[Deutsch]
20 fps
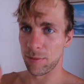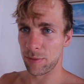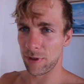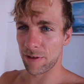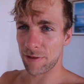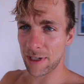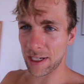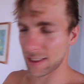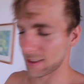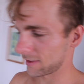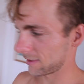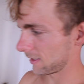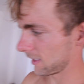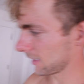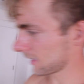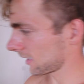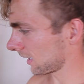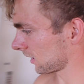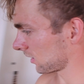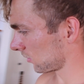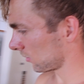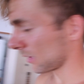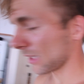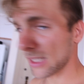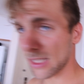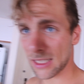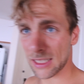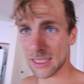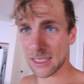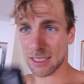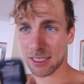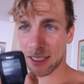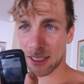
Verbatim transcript: Perfekt, es lädt gerade nochmal.